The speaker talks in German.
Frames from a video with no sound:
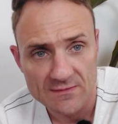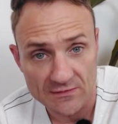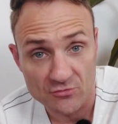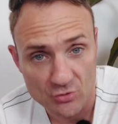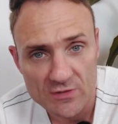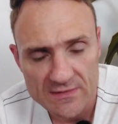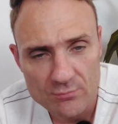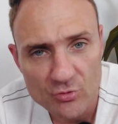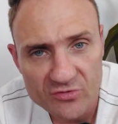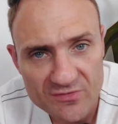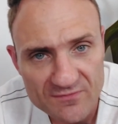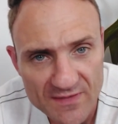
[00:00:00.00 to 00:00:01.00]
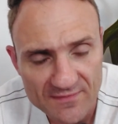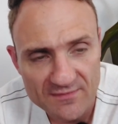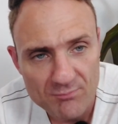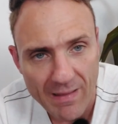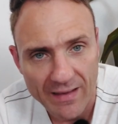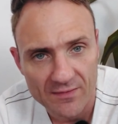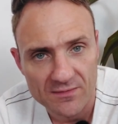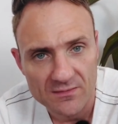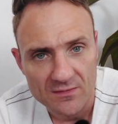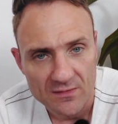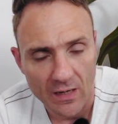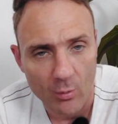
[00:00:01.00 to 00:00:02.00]
Natürlich müssen wir sparren,
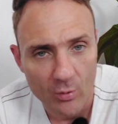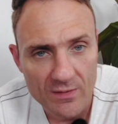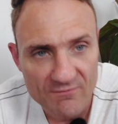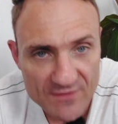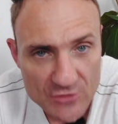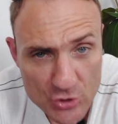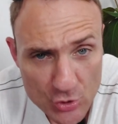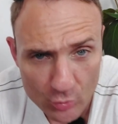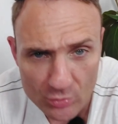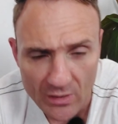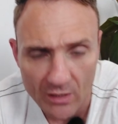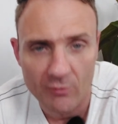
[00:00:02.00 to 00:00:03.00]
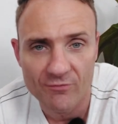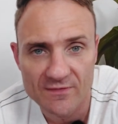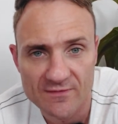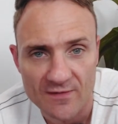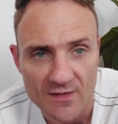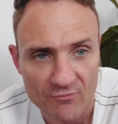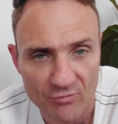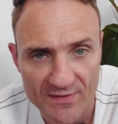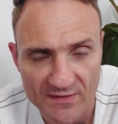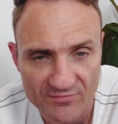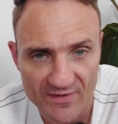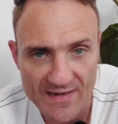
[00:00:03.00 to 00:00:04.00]
auch im Wing Chun, auch wenn es
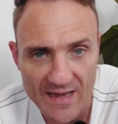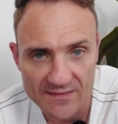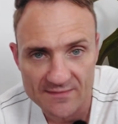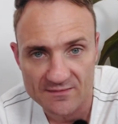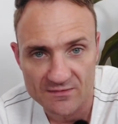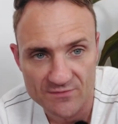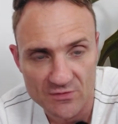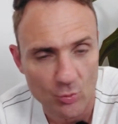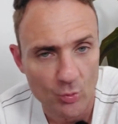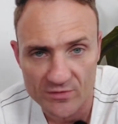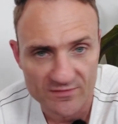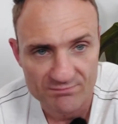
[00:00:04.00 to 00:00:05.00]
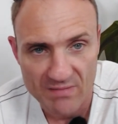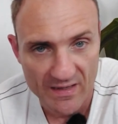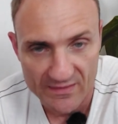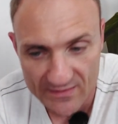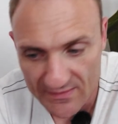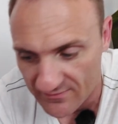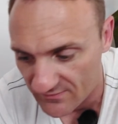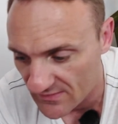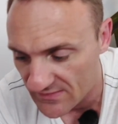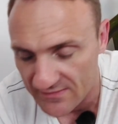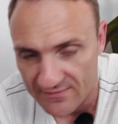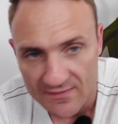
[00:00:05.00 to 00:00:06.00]
woanders vernachlässigt wird. Ohne Sparring geht es
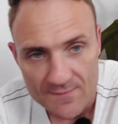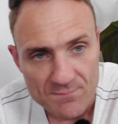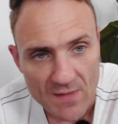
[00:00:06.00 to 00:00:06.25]
nicht.